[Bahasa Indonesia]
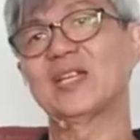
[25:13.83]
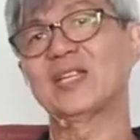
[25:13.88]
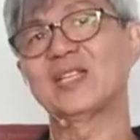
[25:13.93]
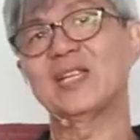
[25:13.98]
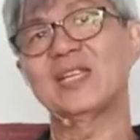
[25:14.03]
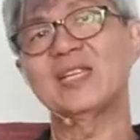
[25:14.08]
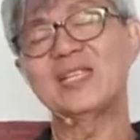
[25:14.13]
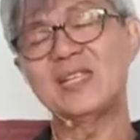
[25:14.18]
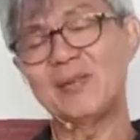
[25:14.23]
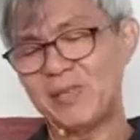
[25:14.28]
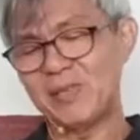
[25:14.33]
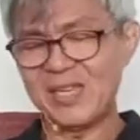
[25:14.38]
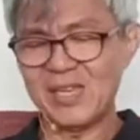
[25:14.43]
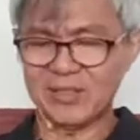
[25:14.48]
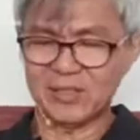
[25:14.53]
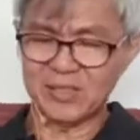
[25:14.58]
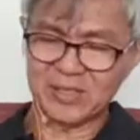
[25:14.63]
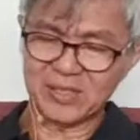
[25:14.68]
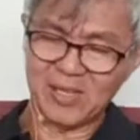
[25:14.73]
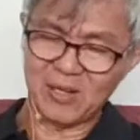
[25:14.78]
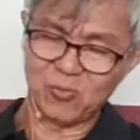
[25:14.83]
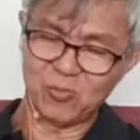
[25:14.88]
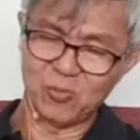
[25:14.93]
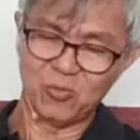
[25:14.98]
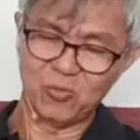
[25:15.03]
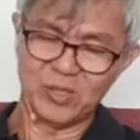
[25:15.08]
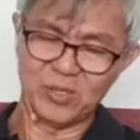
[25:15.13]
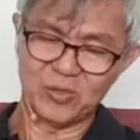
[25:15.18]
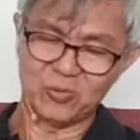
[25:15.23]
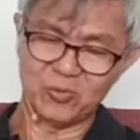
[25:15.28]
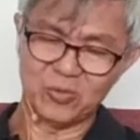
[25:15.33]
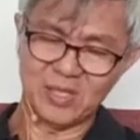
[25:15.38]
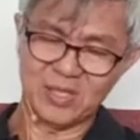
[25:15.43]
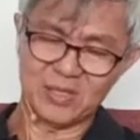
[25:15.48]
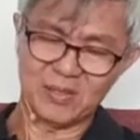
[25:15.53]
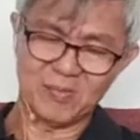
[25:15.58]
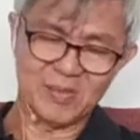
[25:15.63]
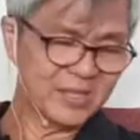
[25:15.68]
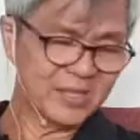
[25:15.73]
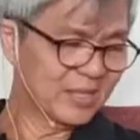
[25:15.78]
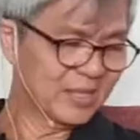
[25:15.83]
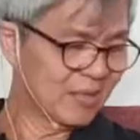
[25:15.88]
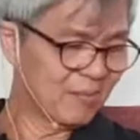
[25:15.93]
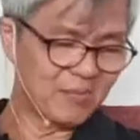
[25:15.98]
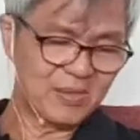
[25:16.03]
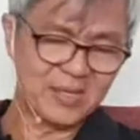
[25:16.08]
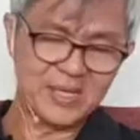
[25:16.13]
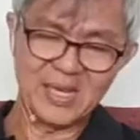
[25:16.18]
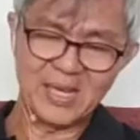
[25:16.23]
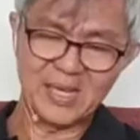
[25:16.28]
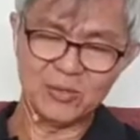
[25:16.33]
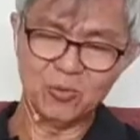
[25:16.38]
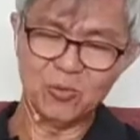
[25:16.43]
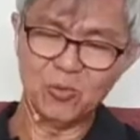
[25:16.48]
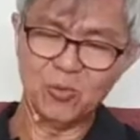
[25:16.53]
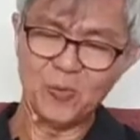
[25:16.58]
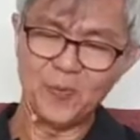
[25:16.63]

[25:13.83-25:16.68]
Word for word: Nah kita melihat terdahulu ya saudara, mari kita melihat dulu